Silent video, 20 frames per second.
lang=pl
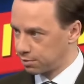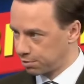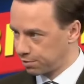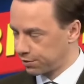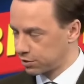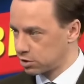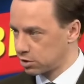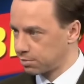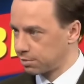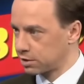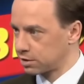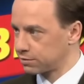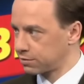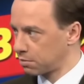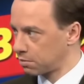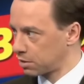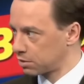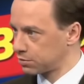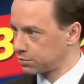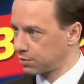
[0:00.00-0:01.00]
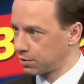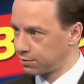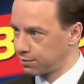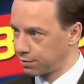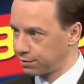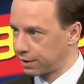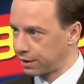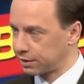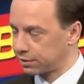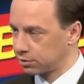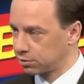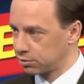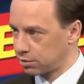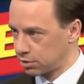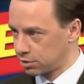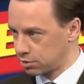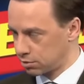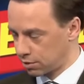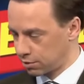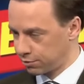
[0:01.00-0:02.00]
poważne państwa mają swoje wywiady,
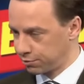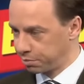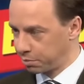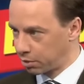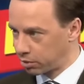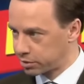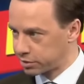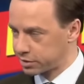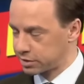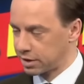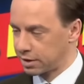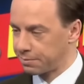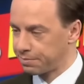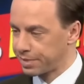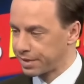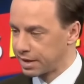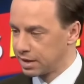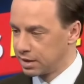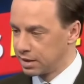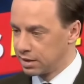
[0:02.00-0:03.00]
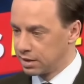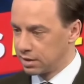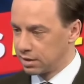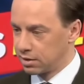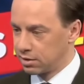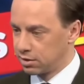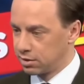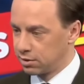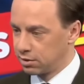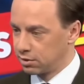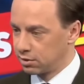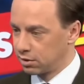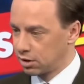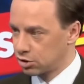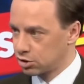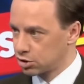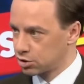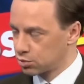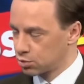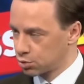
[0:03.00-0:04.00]
które działają w Polsce. E, I
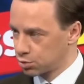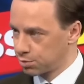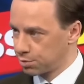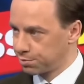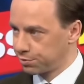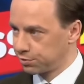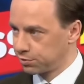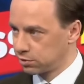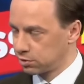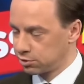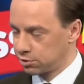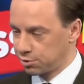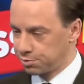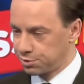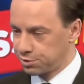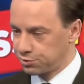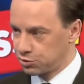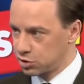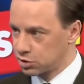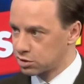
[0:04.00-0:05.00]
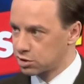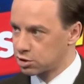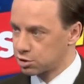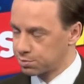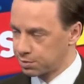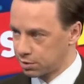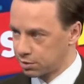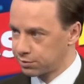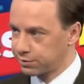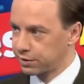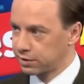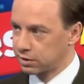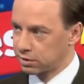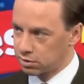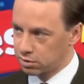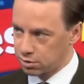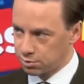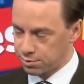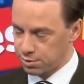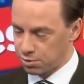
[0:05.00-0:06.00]
nasze służby powinny tropić wszystkich szpiegów, a nie
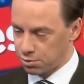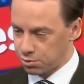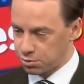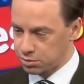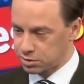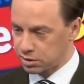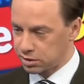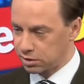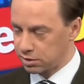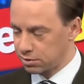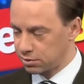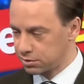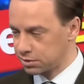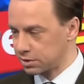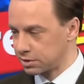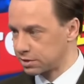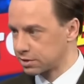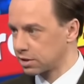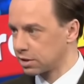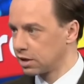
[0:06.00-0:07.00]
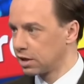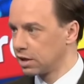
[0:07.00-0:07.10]
tylko białoruskich i rosyjskich. Pan,